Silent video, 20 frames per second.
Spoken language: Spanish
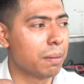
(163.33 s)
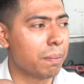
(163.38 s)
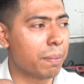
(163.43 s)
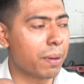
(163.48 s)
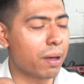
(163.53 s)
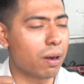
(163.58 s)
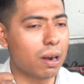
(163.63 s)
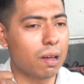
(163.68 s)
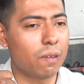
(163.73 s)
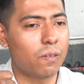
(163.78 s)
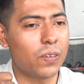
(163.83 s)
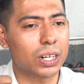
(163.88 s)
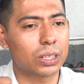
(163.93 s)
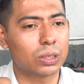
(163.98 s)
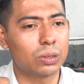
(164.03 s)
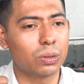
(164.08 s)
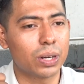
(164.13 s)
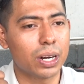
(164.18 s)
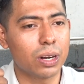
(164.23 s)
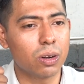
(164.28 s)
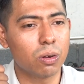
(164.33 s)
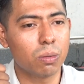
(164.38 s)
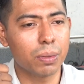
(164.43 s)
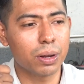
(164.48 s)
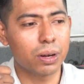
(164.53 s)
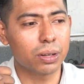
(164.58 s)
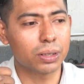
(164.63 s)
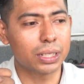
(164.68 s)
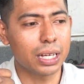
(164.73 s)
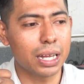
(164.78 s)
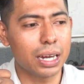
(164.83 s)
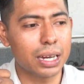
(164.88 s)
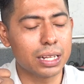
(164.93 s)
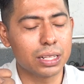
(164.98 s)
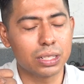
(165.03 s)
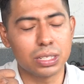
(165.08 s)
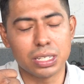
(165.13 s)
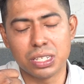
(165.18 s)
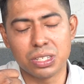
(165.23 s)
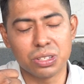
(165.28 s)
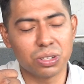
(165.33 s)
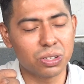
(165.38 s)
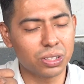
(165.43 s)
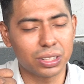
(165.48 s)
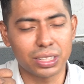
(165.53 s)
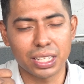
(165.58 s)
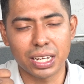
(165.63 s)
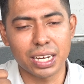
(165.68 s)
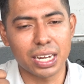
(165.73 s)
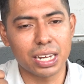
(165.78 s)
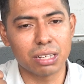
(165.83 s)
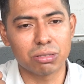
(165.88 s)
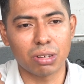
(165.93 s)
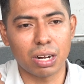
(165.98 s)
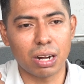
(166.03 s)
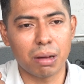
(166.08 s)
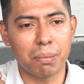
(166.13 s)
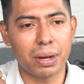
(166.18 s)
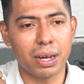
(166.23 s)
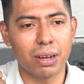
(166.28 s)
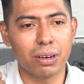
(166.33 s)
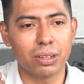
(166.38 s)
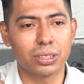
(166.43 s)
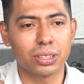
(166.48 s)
pero la factura número tal, y, yo no tenía eso a la mano,